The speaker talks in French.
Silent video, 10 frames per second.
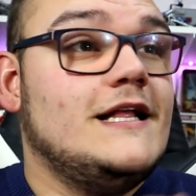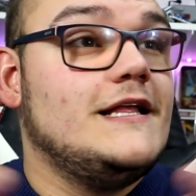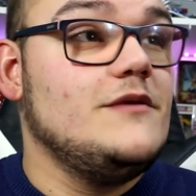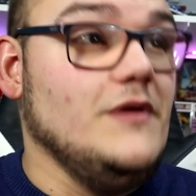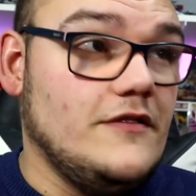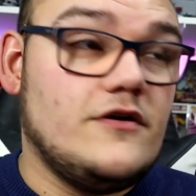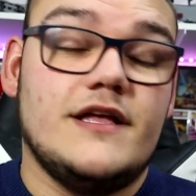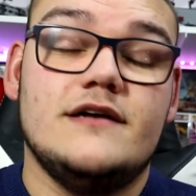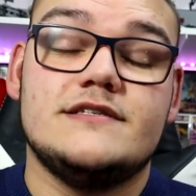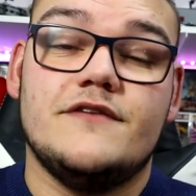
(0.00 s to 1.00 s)
et mine de
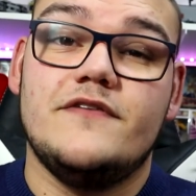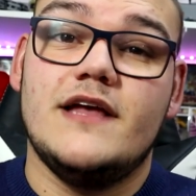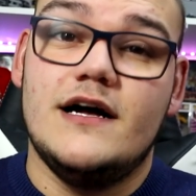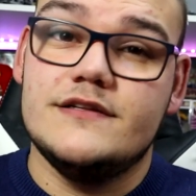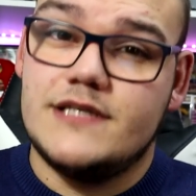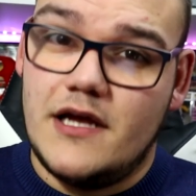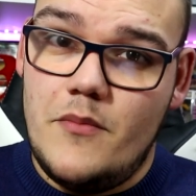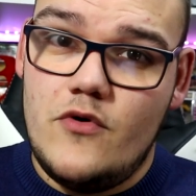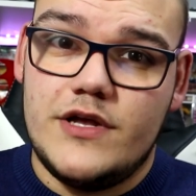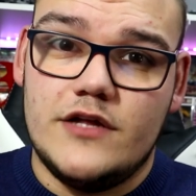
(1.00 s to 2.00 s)
rien, ça fait un très
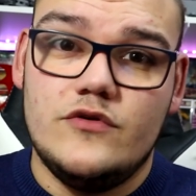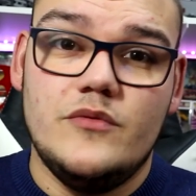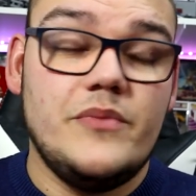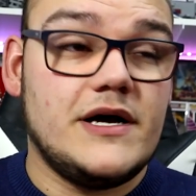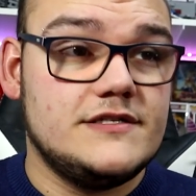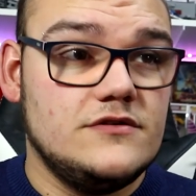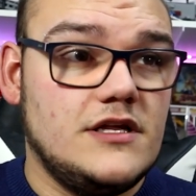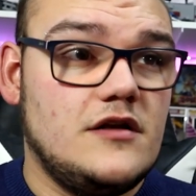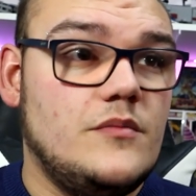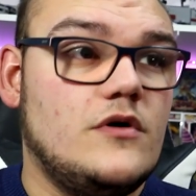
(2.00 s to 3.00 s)
beau cadeau.
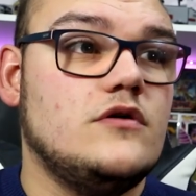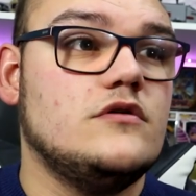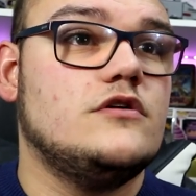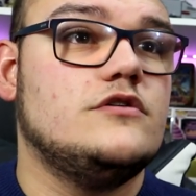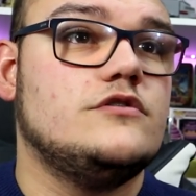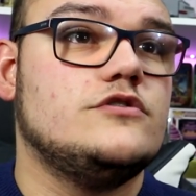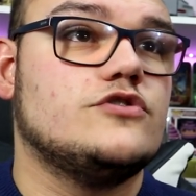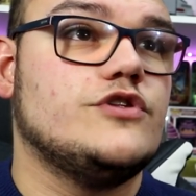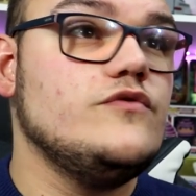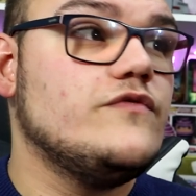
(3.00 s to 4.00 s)
Personnellement, euh,
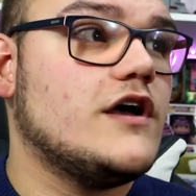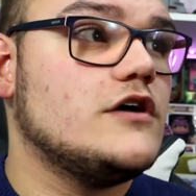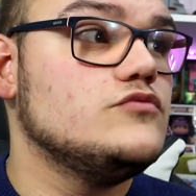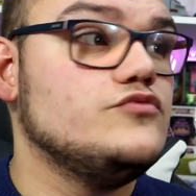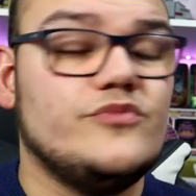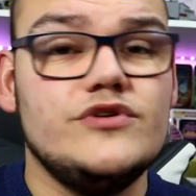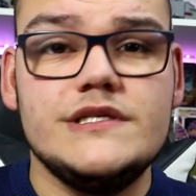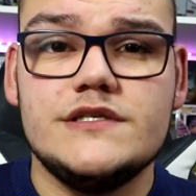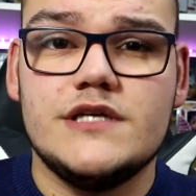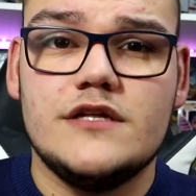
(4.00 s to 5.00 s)
j'en ai ouvert une bonne
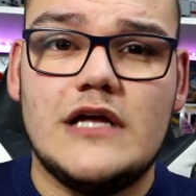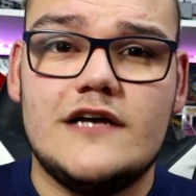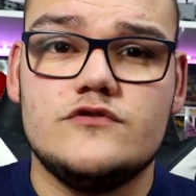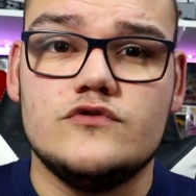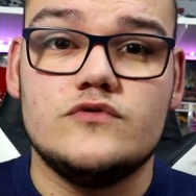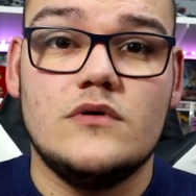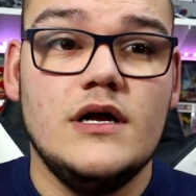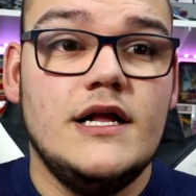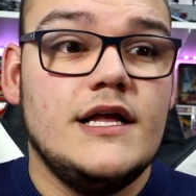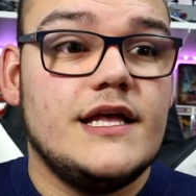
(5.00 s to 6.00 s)
dizaine à ce jour.
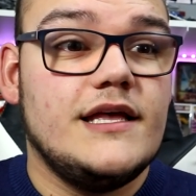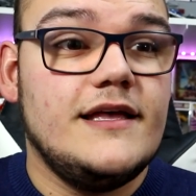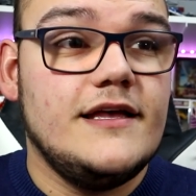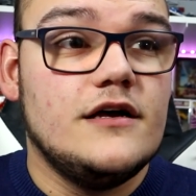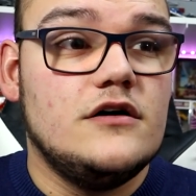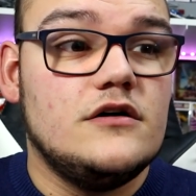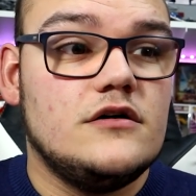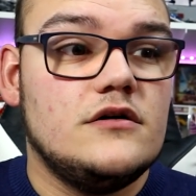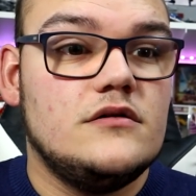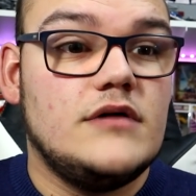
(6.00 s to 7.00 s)
Et
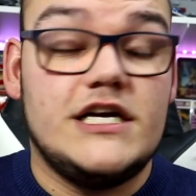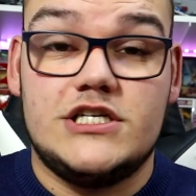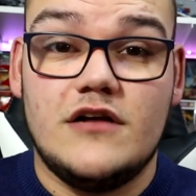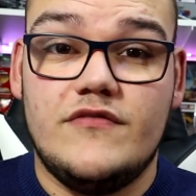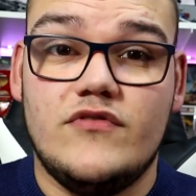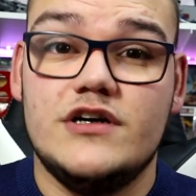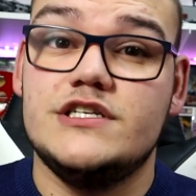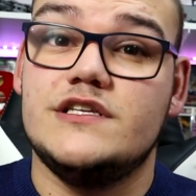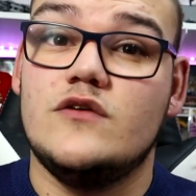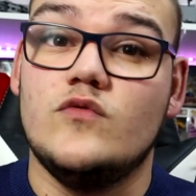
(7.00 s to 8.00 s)
euh, à chaque fois,
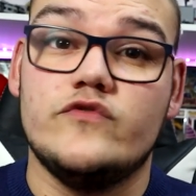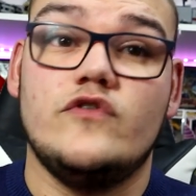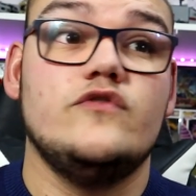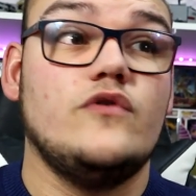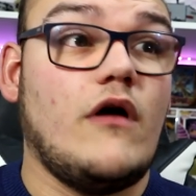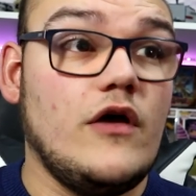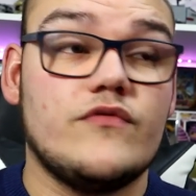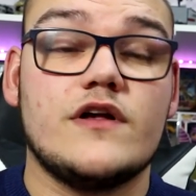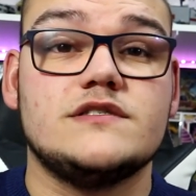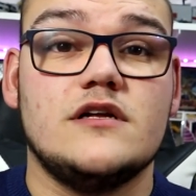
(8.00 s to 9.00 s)
j'étais content de
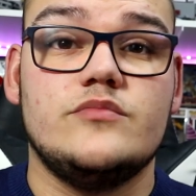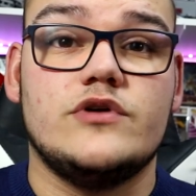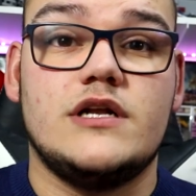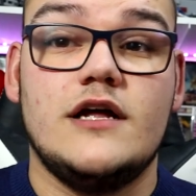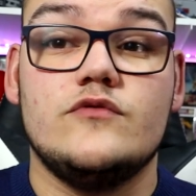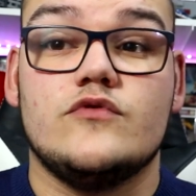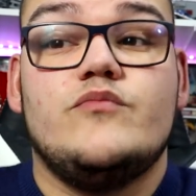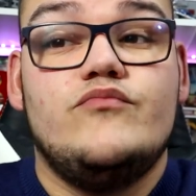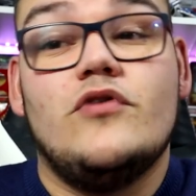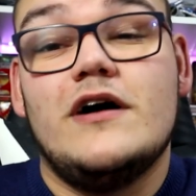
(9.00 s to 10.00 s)
réouvrir cette boîte-là. Donc
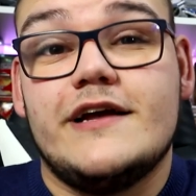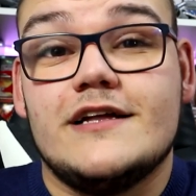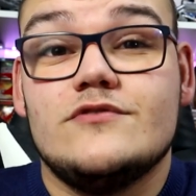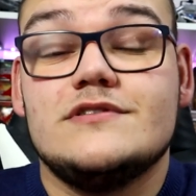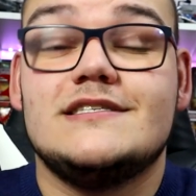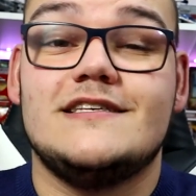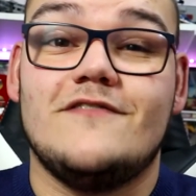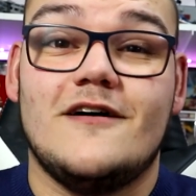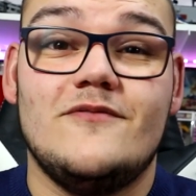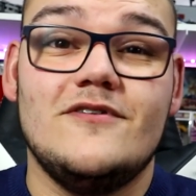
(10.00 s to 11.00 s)
pour un cadeau, c'est
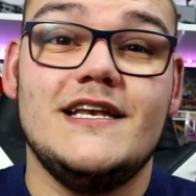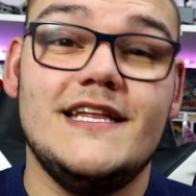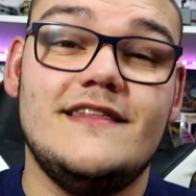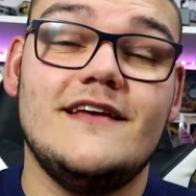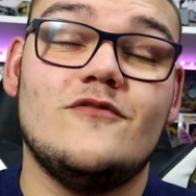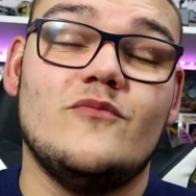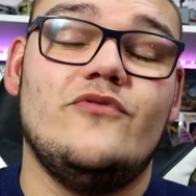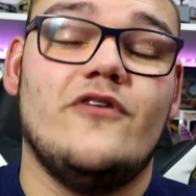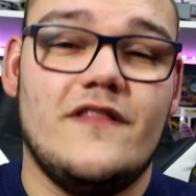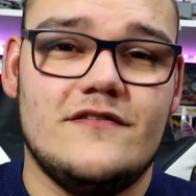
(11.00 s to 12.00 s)
vraiment l'idée qu'on peut en